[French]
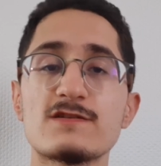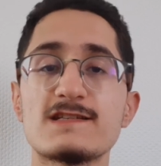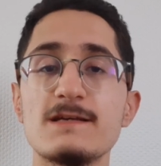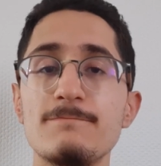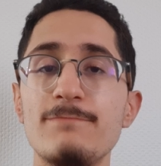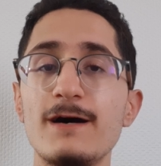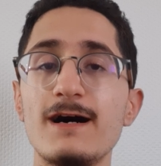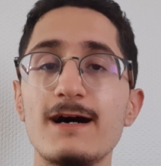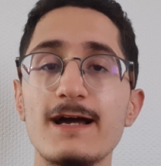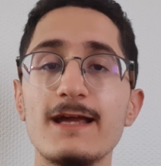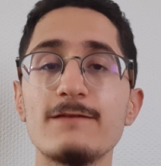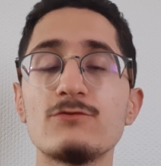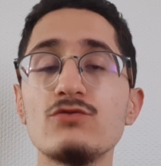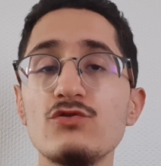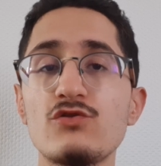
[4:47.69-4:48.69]

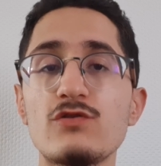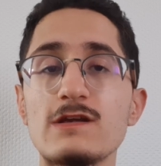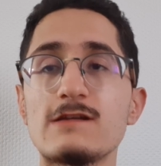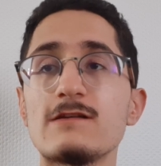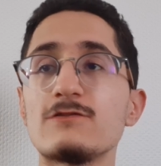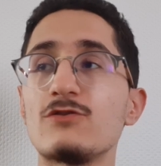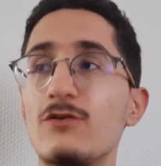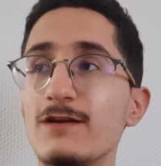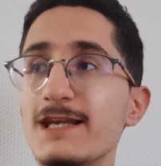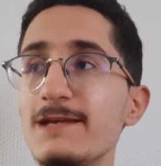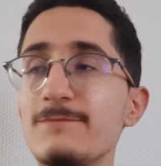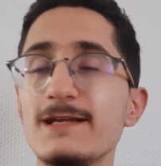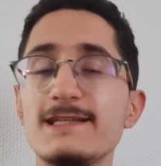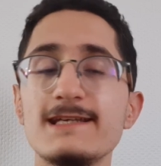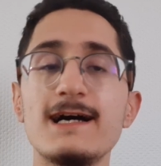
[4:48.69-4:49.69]
séparait tout de suite, dans
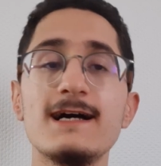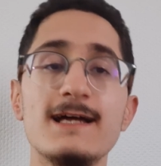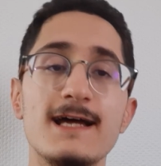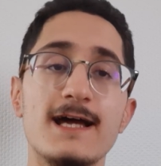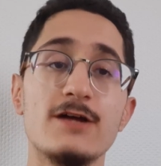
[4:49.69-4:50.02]
l'immédiat,